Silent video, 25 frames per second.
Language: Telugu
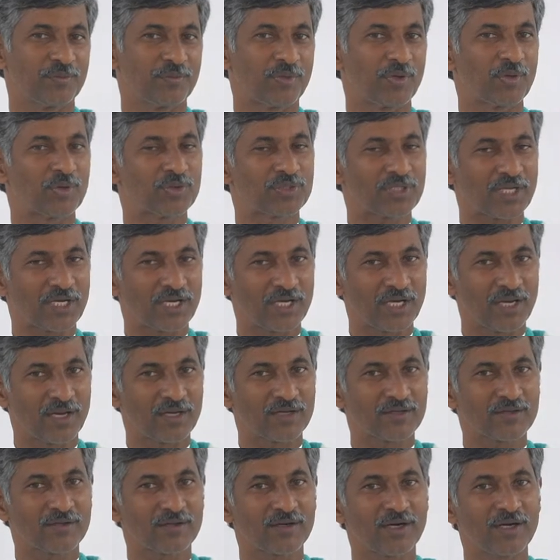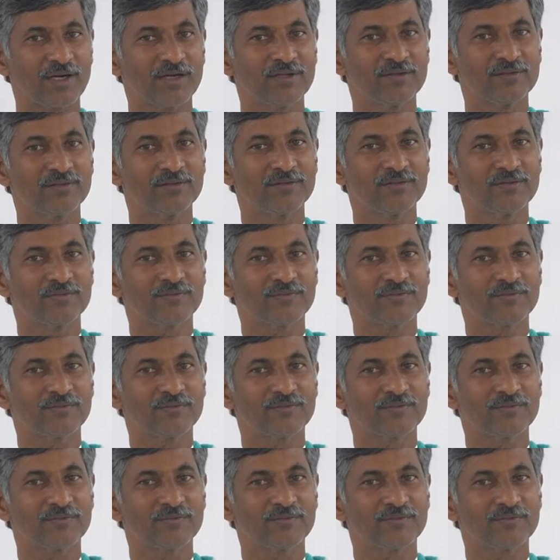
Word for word: బరువు తగ్గాలనుకున్న వాళ్ళు